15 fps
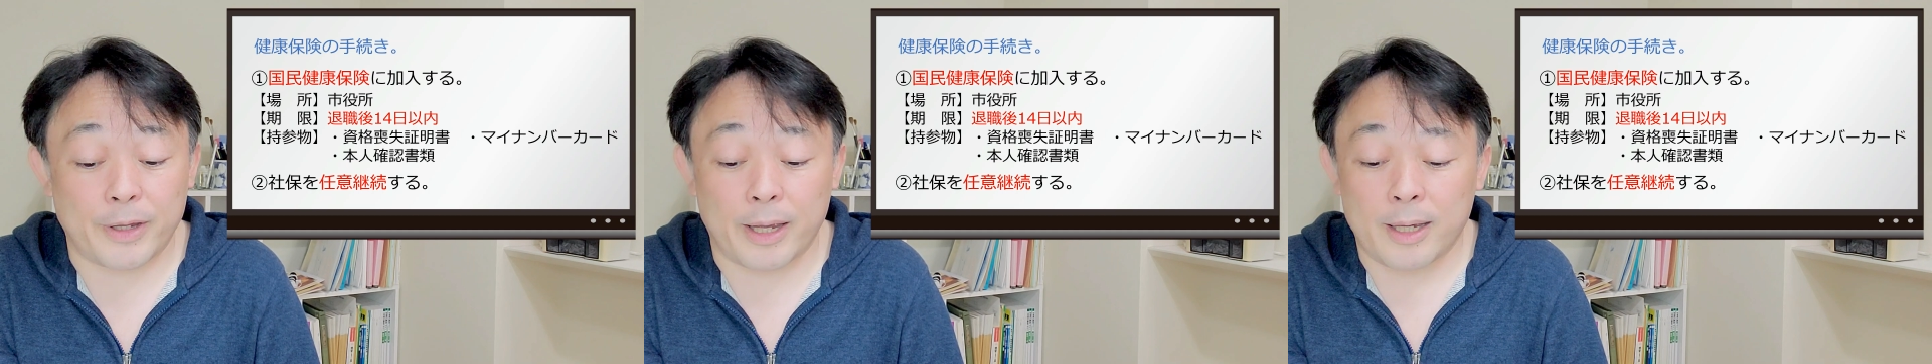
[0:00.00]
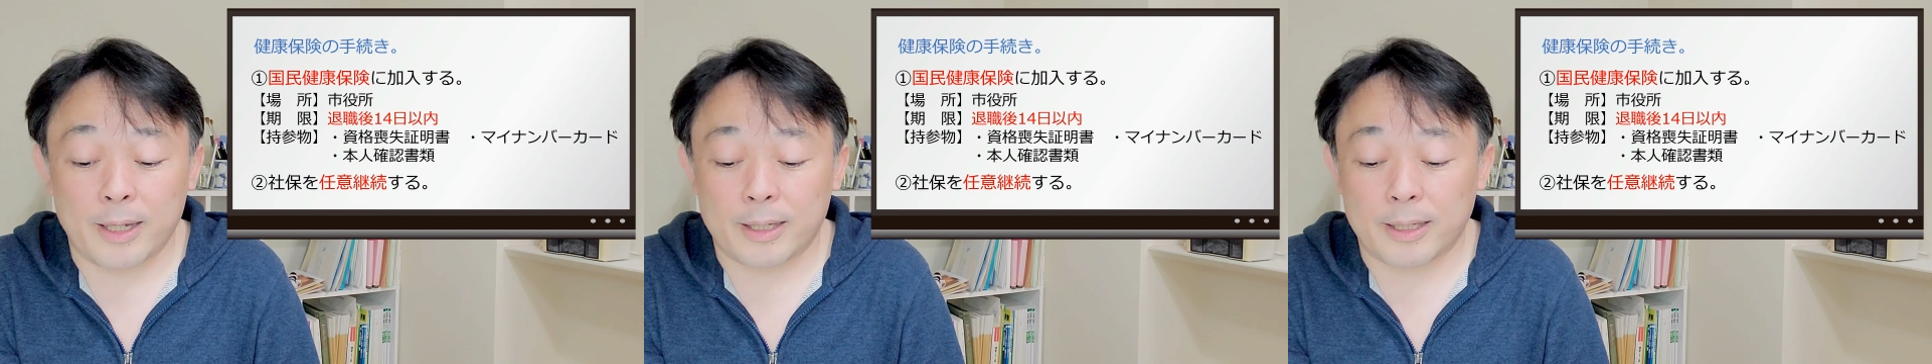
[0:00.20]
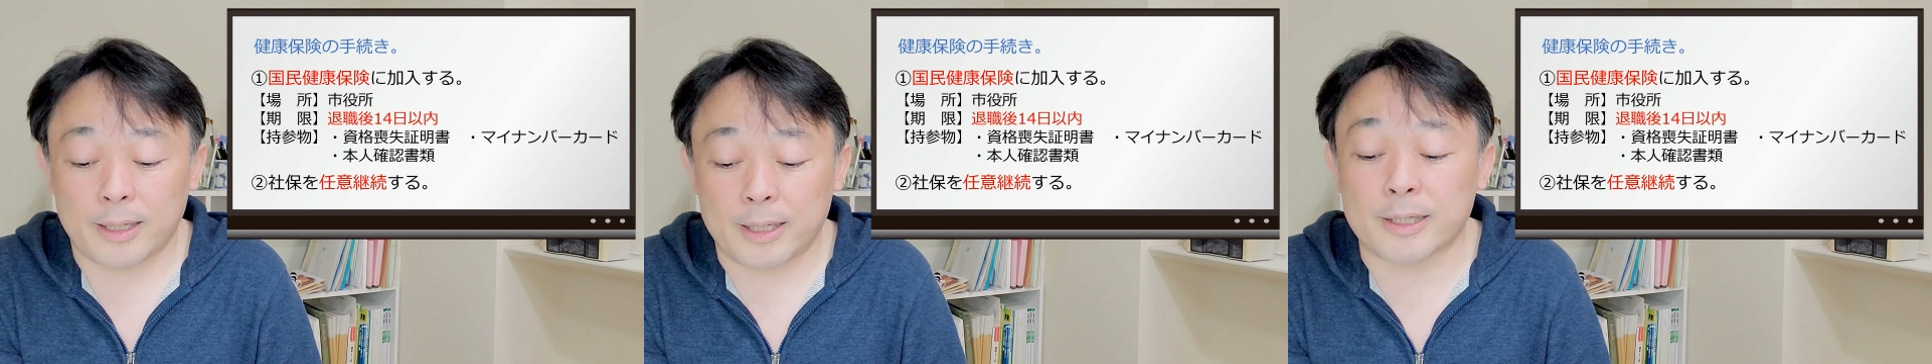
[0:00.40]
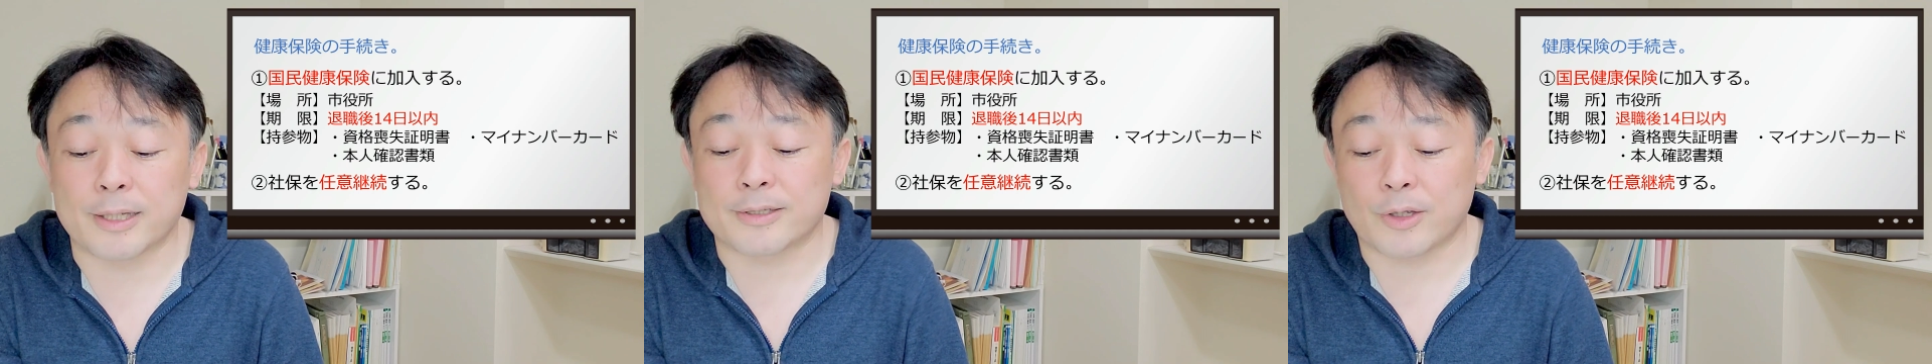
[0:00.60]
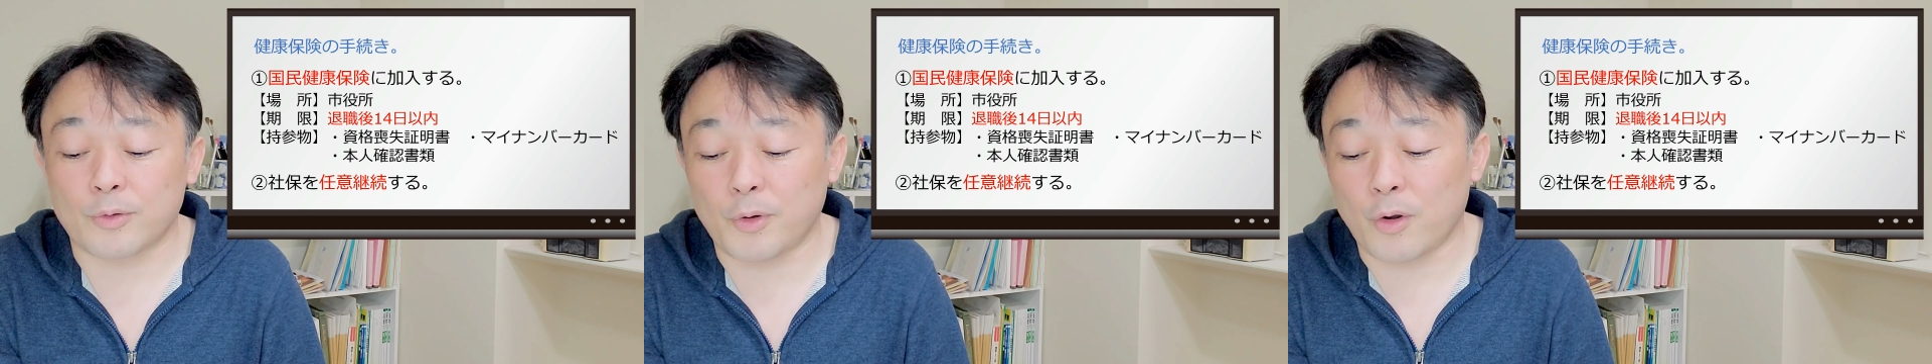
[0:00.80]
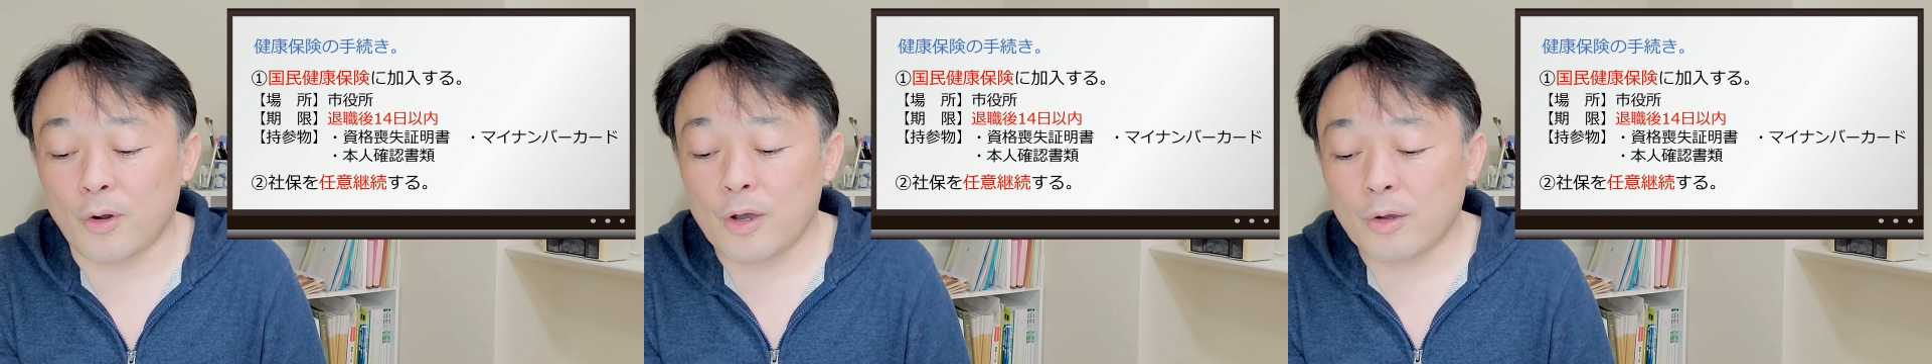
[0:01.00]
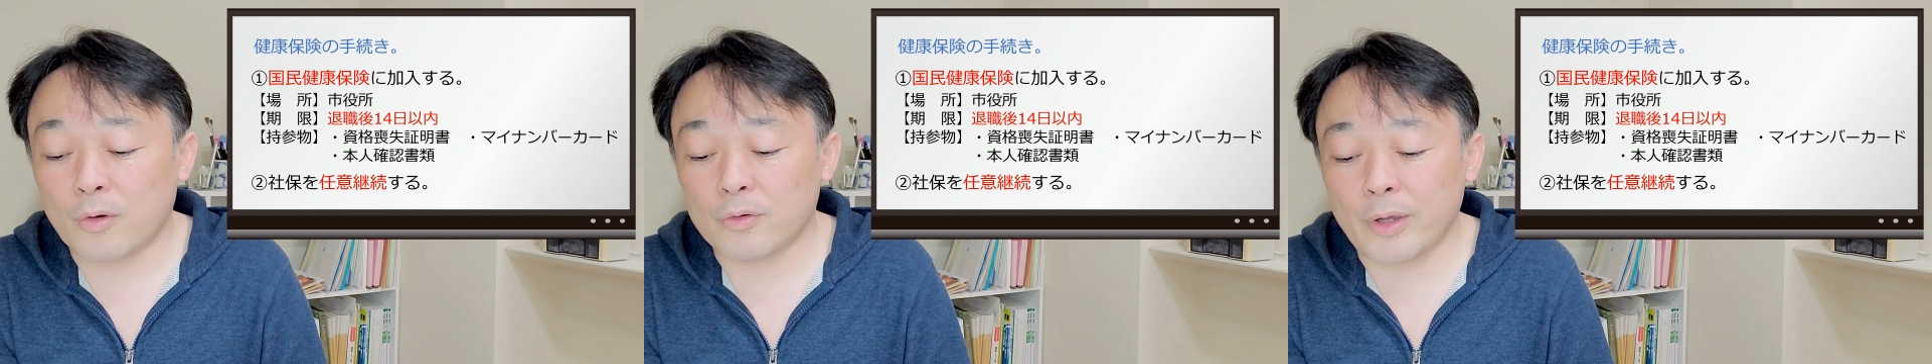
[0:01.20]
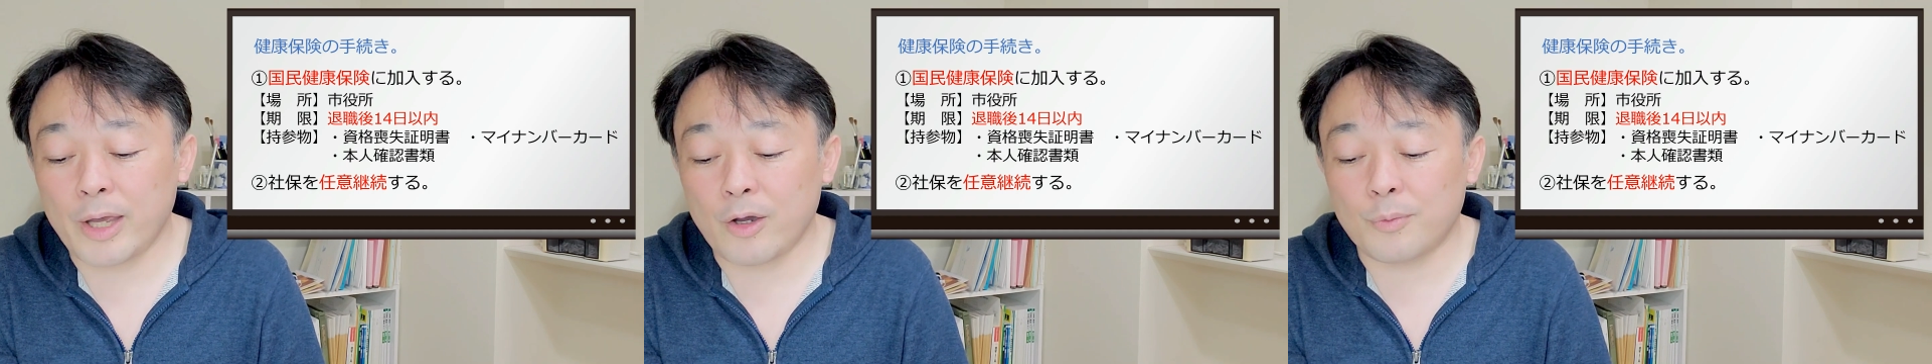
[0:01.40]
で、いいんですけども、
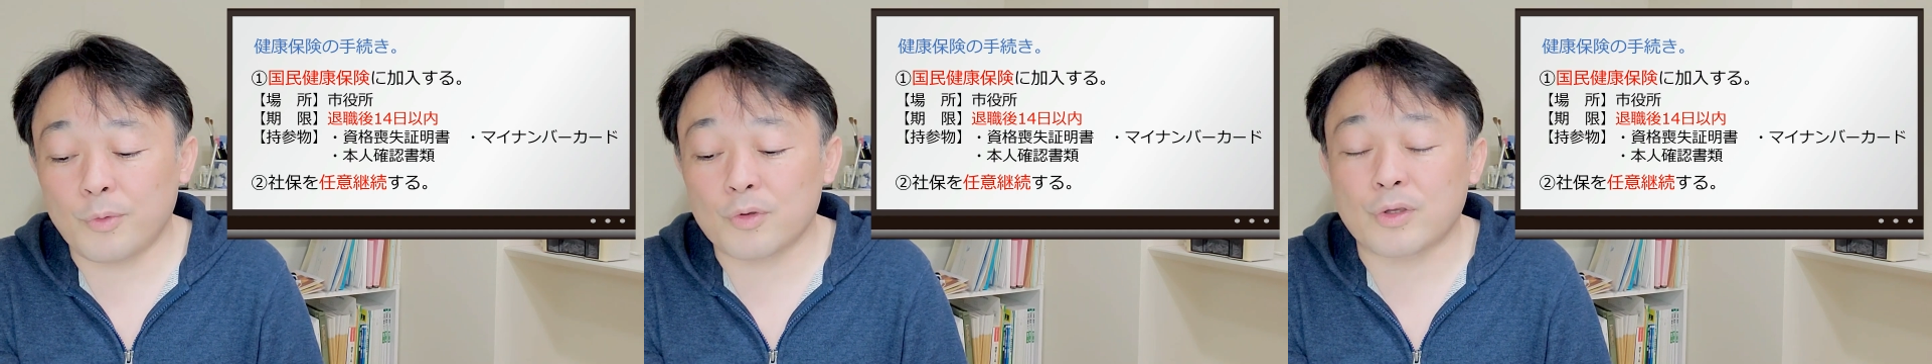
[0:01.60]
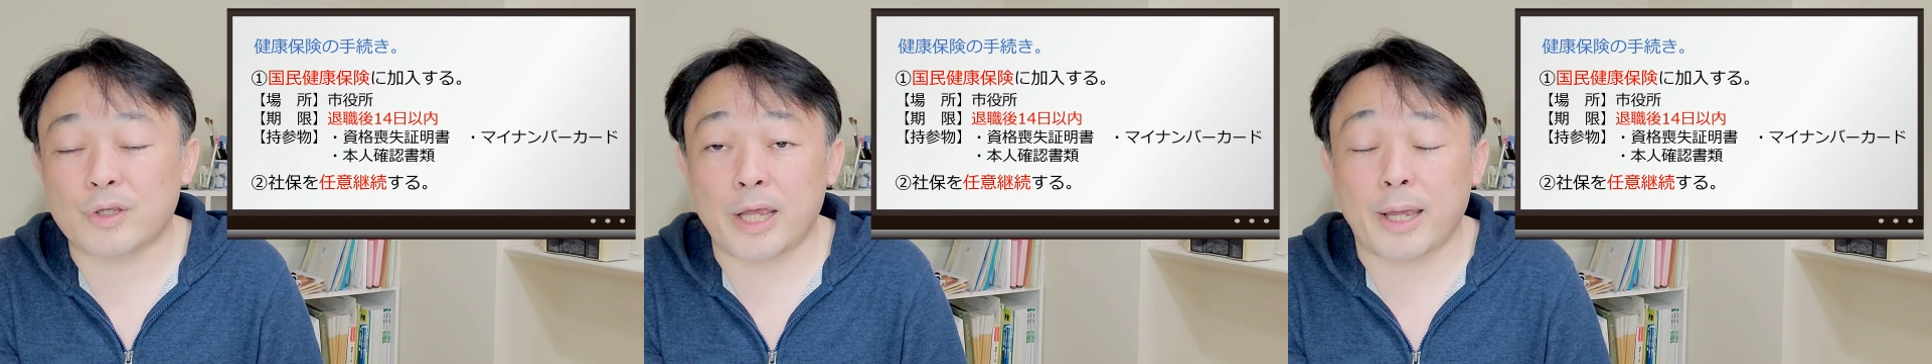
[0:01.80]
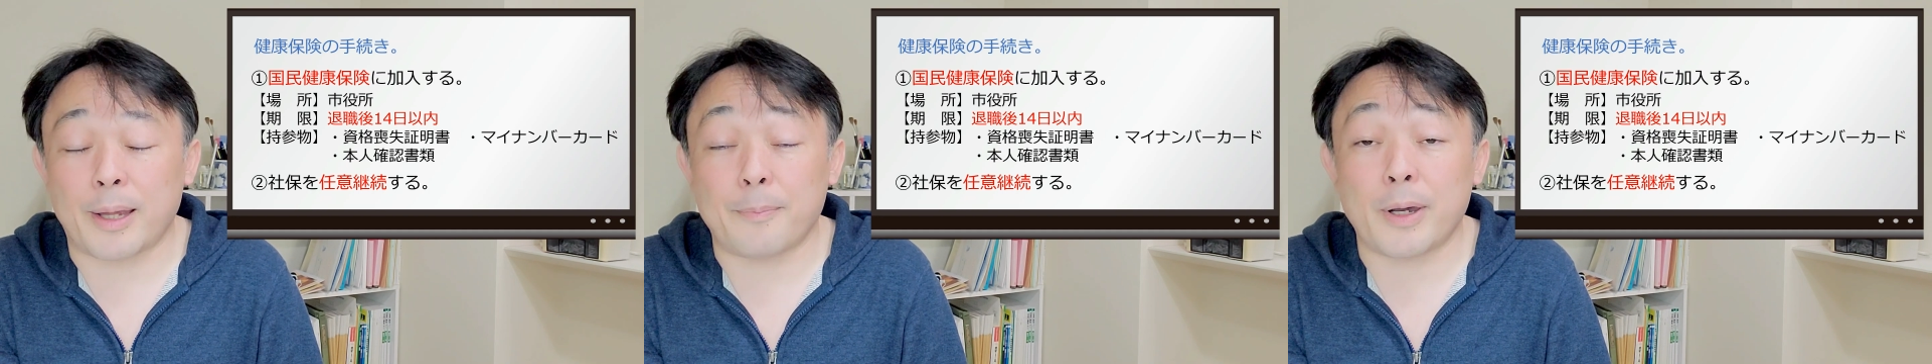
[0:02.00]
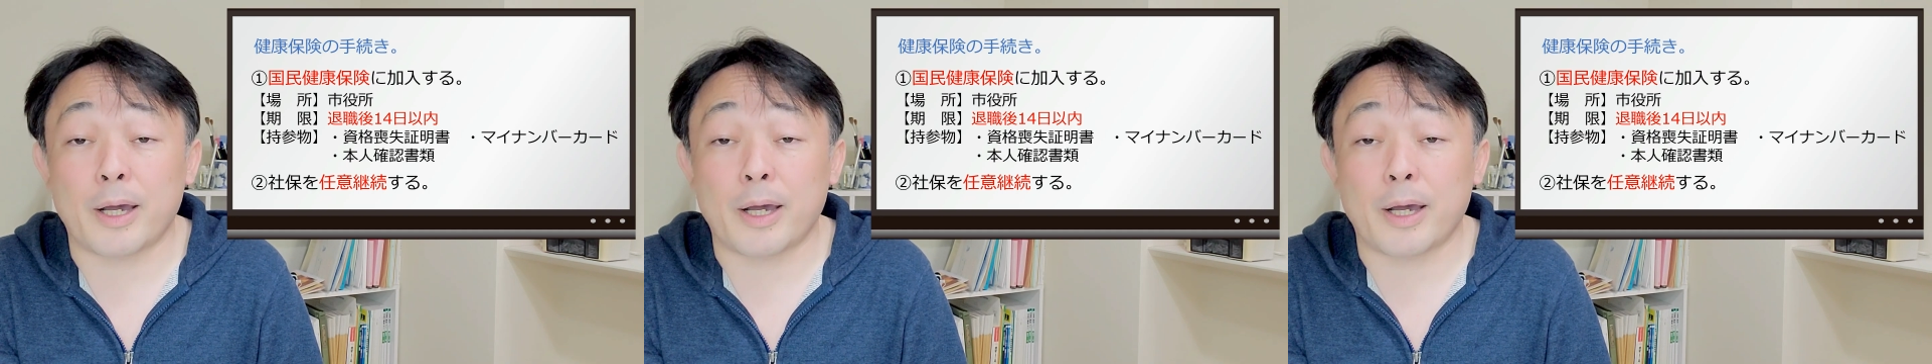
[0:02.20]
この辺を持って、